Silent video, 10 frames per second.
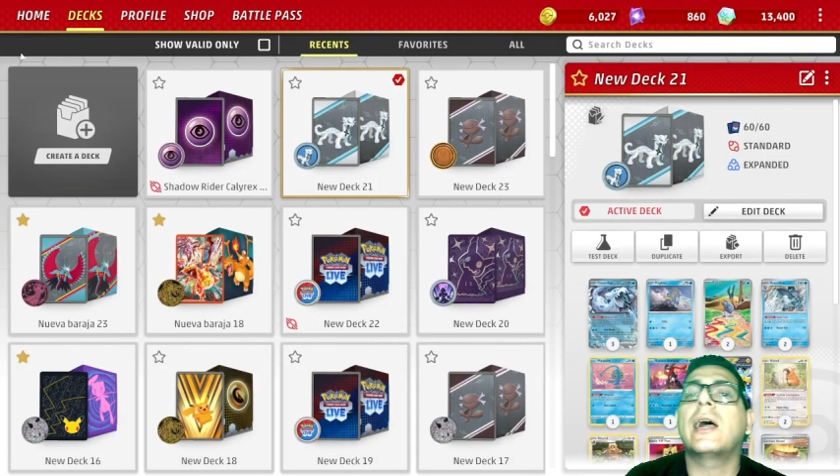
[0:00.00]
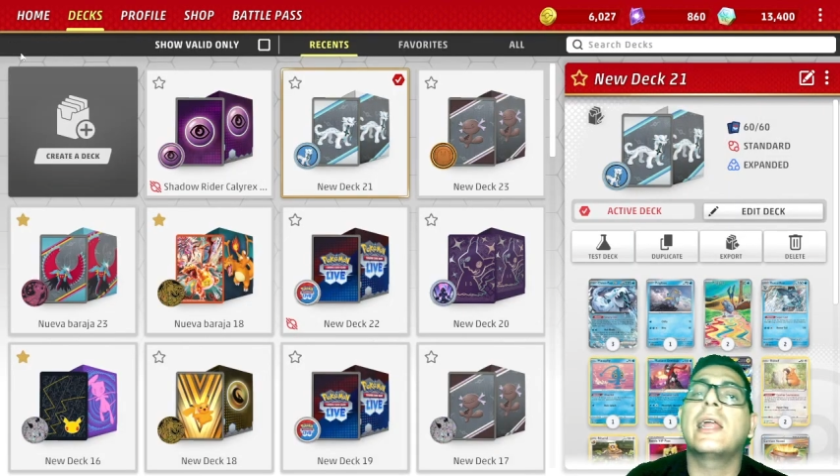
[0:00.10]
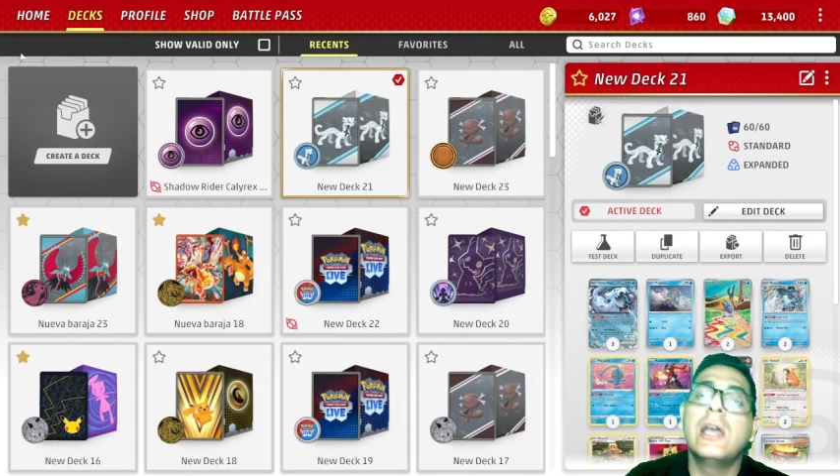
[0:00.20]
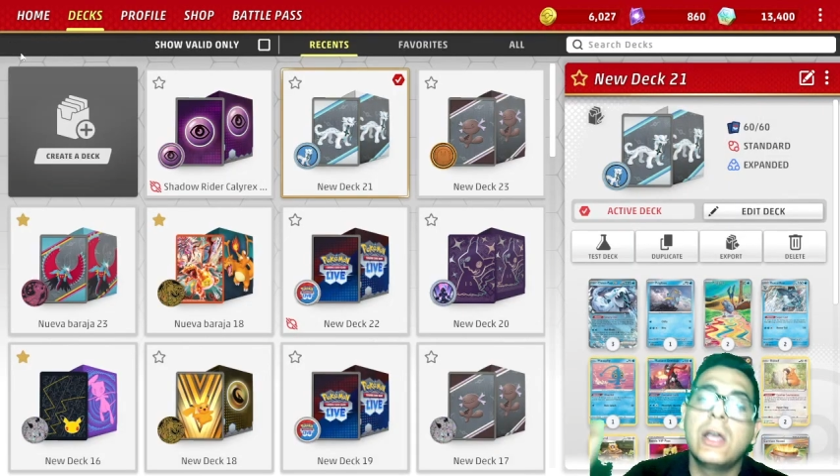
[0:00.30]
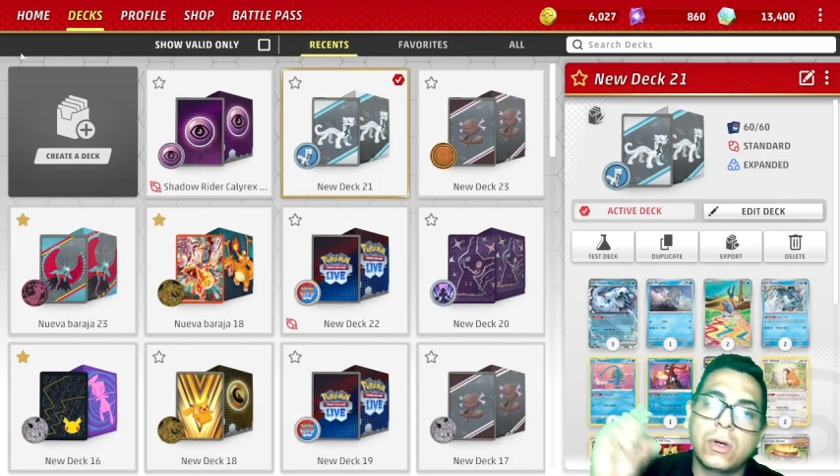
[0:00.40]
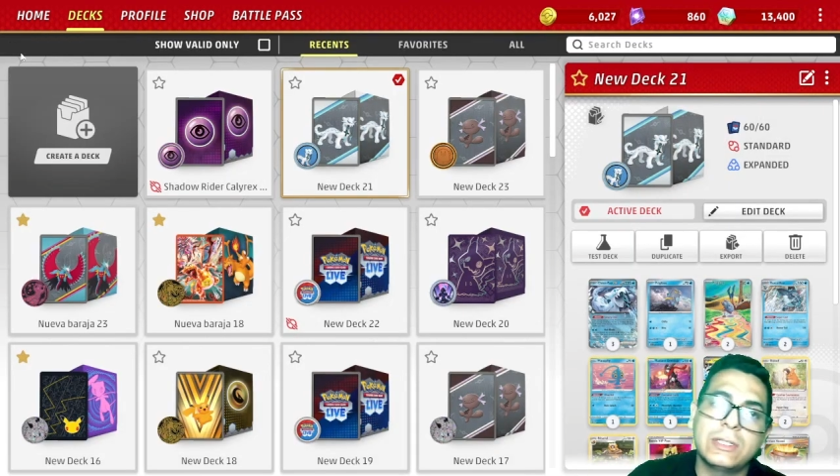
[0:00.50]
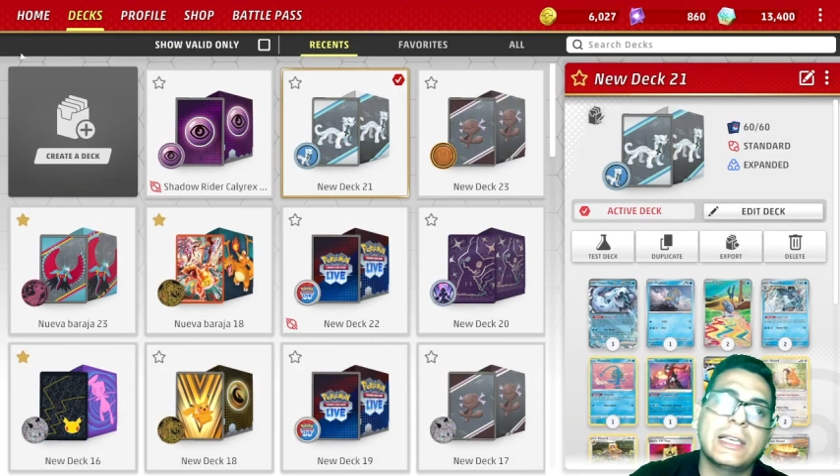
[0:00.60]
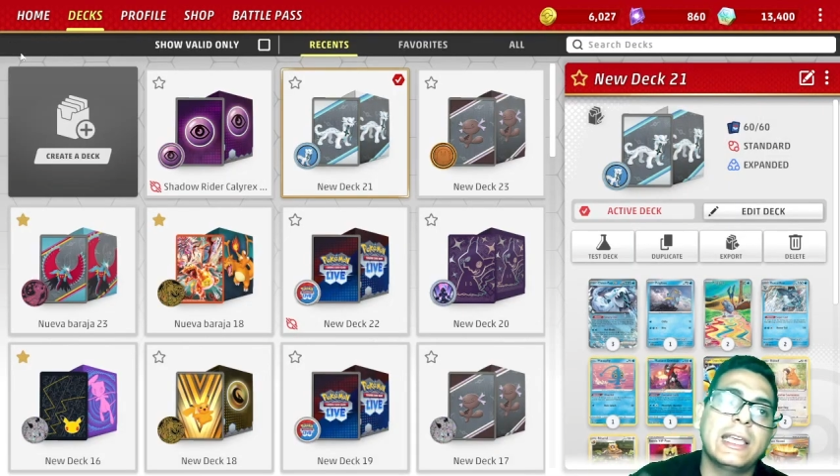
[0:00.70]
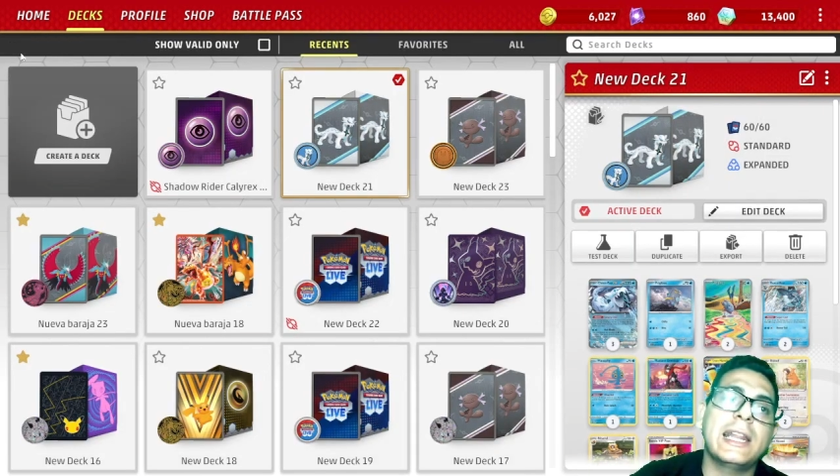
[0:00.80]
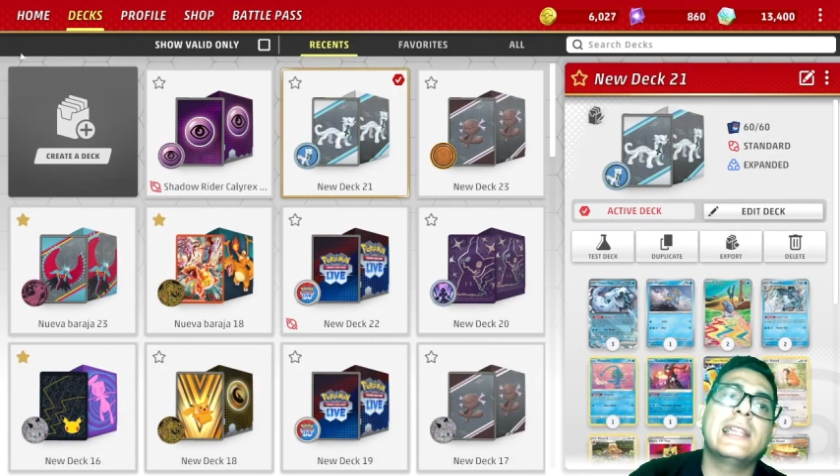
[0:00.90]
lugar,
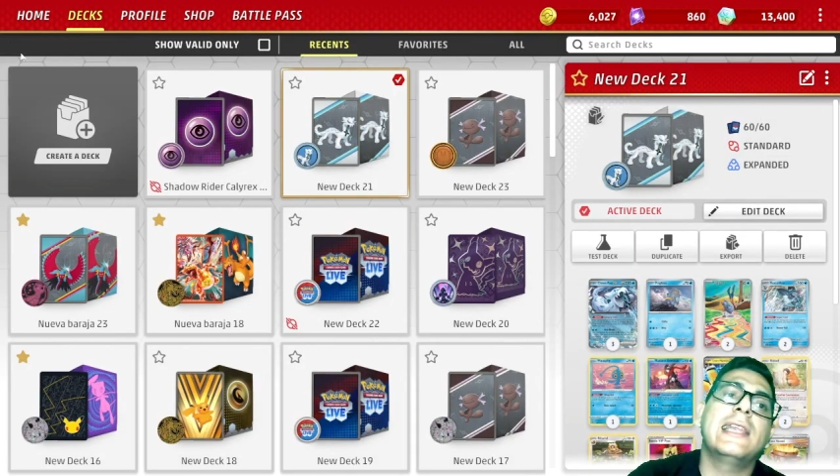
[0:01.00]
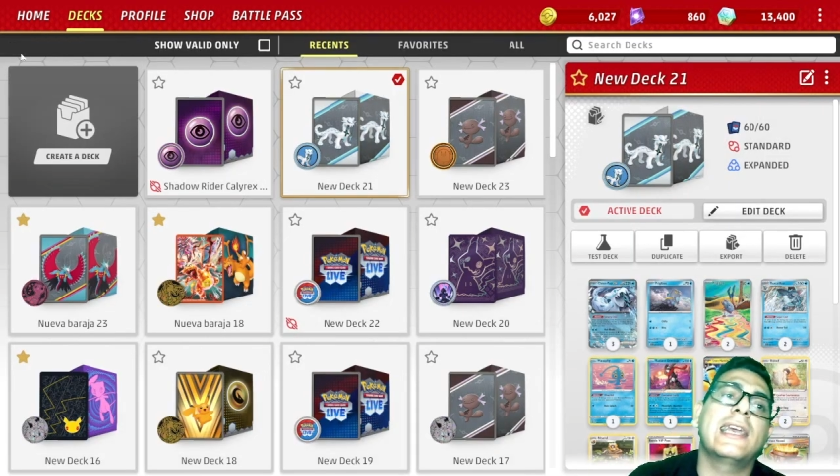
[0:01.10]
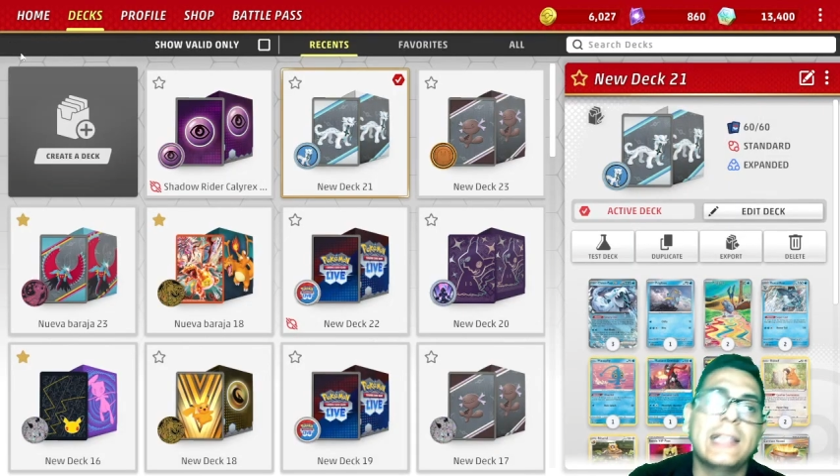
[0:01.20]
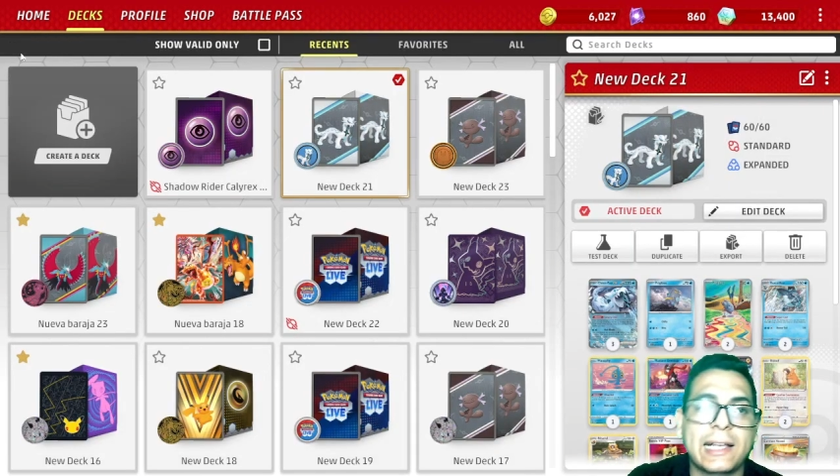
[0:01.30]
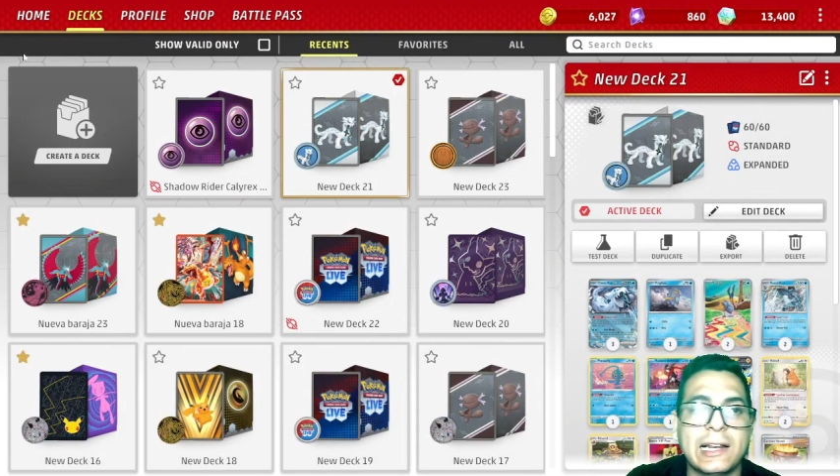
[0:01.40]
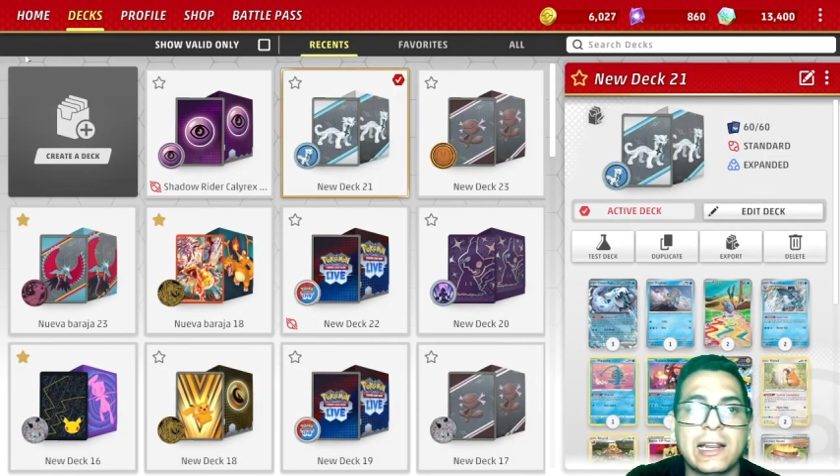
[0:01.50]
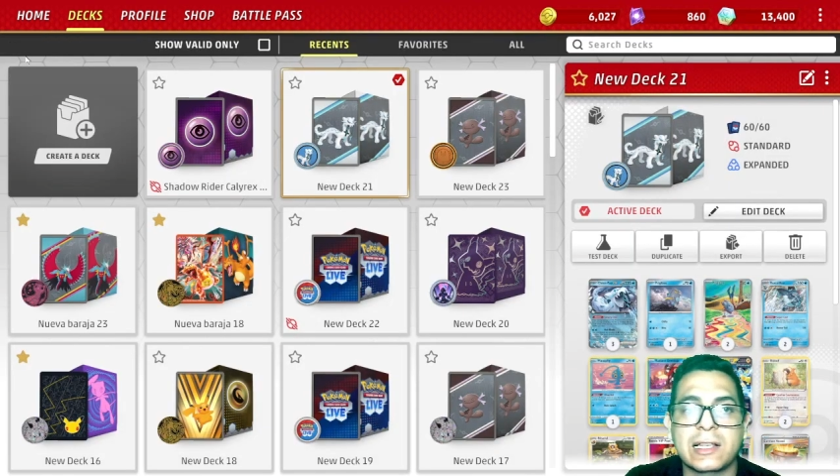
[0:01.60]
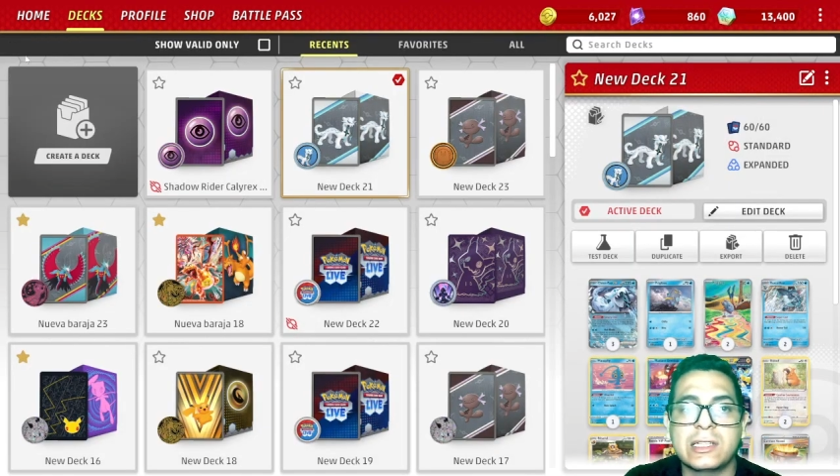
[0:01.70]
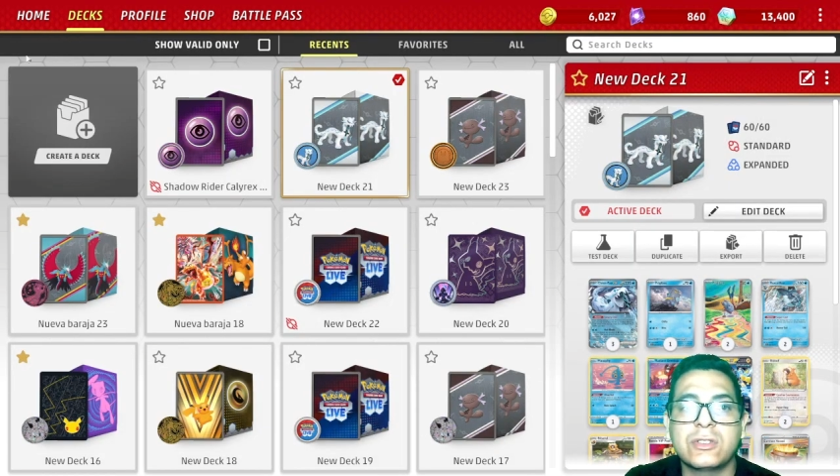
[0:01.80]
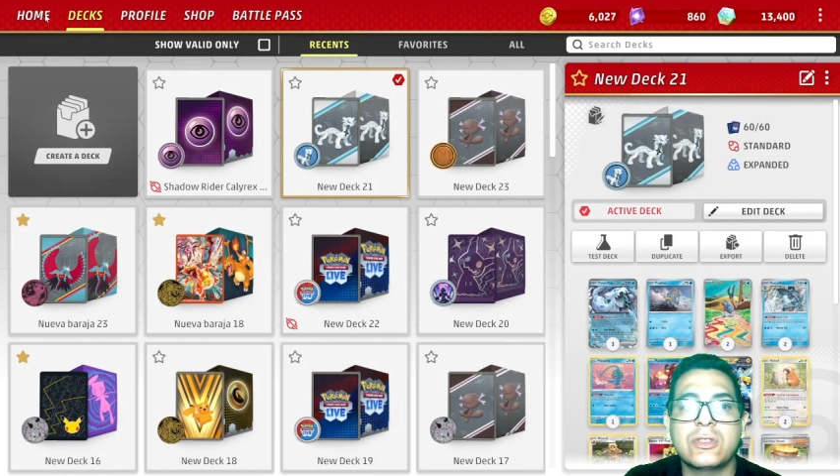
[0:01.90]
conseguir el deck de
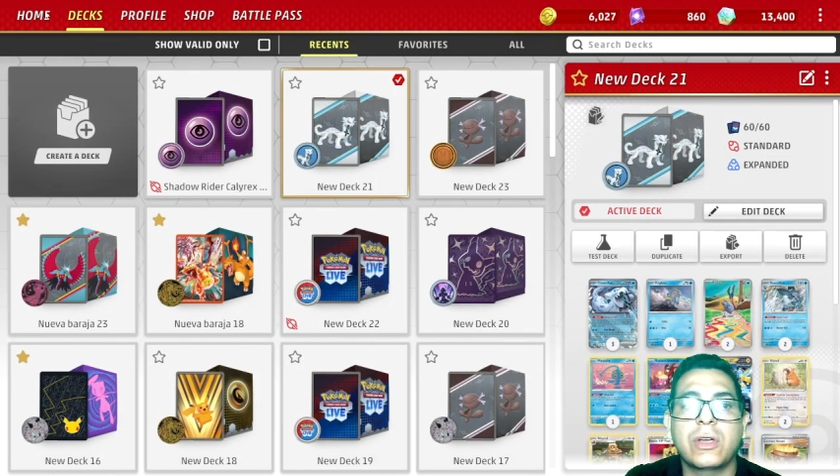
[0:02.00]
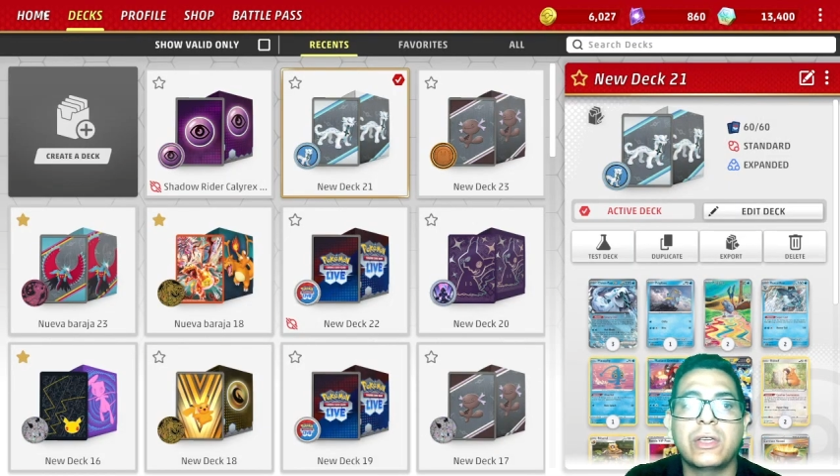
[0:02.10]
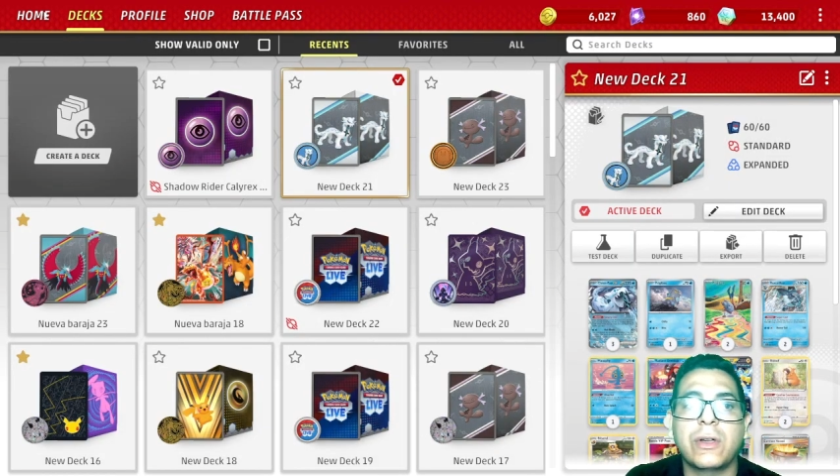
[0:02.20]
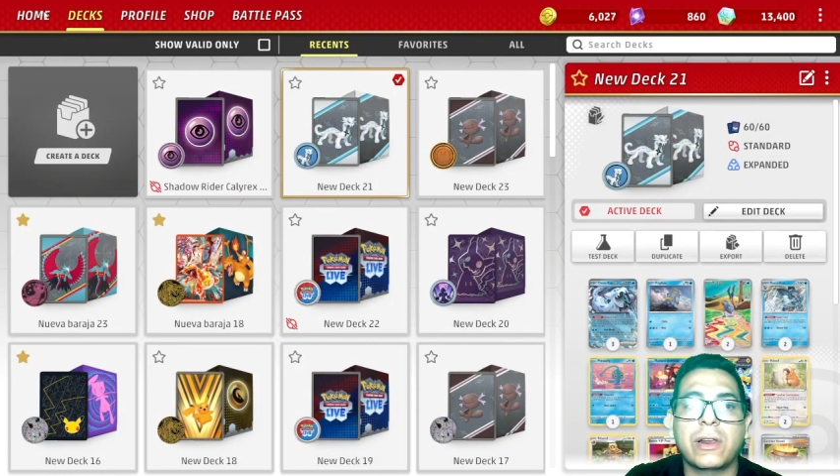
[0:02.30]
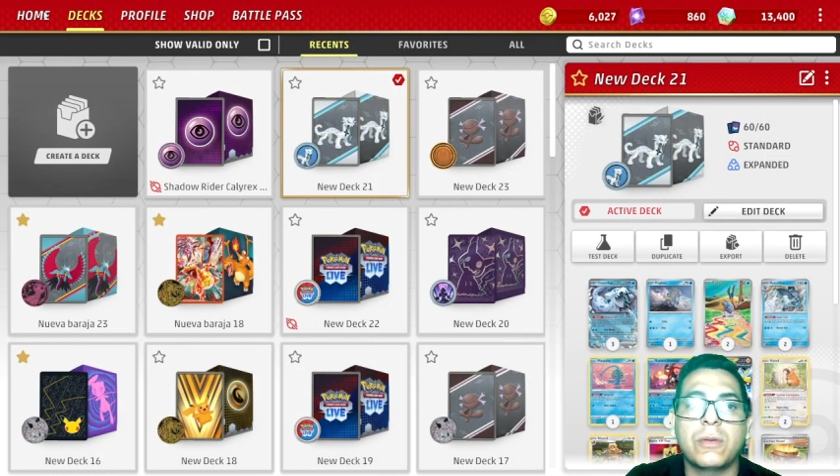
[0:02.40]
Calyrex. Eso es lo que yo